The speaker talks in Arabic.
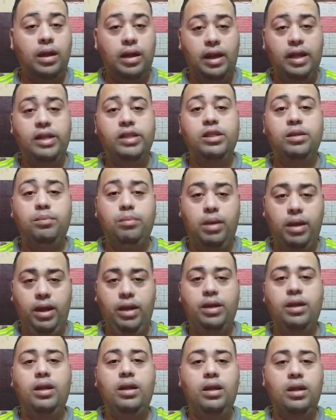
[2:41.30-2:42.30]
لازم
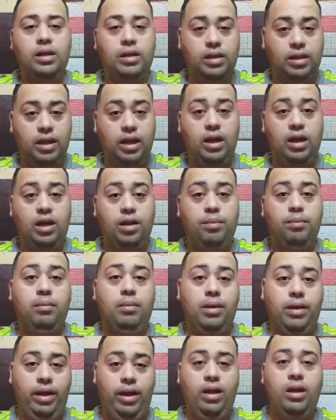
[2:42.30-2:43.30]
إحنا اللي نتكلم
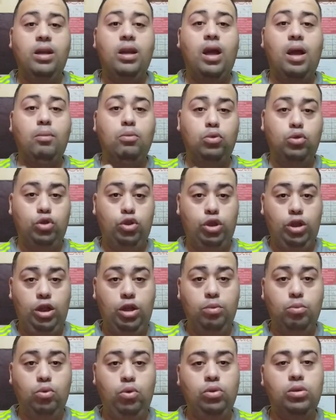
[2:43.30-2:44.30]
إحنا
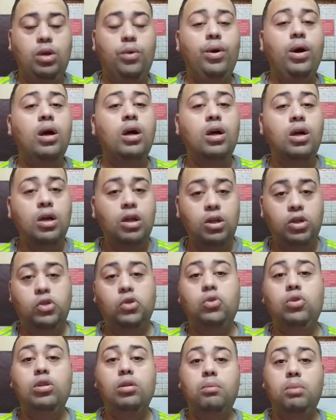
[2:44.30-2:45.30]
كمنشئين محتوى
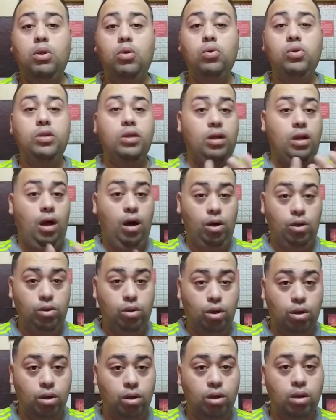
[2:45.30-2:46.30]
صوتنا بيوصل
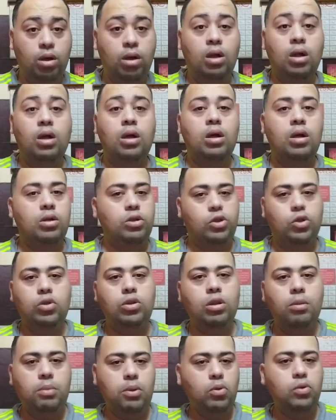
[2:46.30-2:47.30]
أكتر
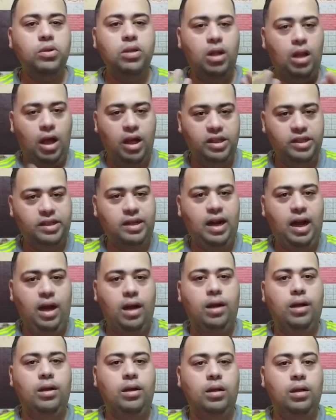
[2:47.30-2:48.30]
صوتنا بيوصل أسرع
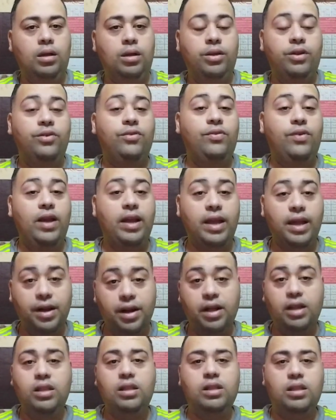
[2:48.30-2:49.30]
فيا
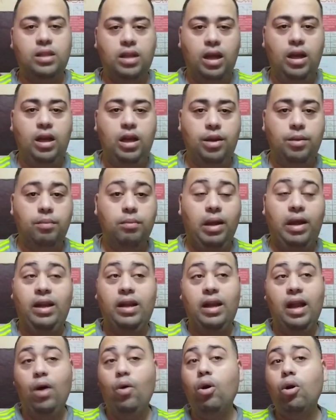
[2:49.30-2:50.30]
ريت نتكلم
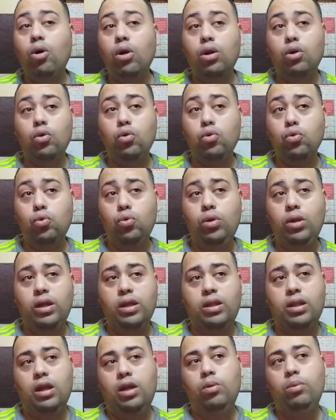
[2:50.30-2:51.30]
إحنا الأول كنا بنقعد نقول إيه
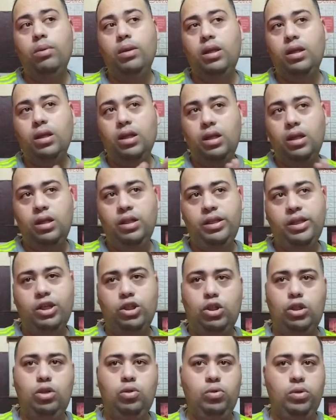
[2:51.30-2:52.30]
اتكلموا بالإنجليزي
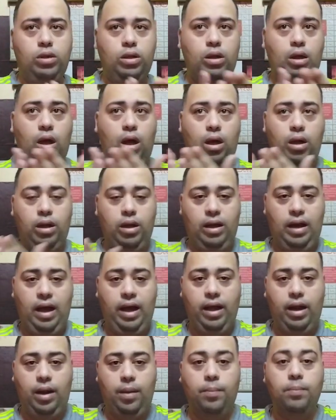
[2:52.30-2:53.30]
عشان يوصل
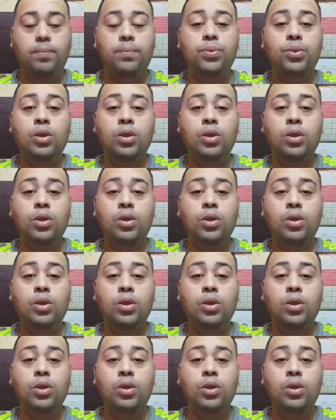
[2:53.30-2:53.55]
للعالم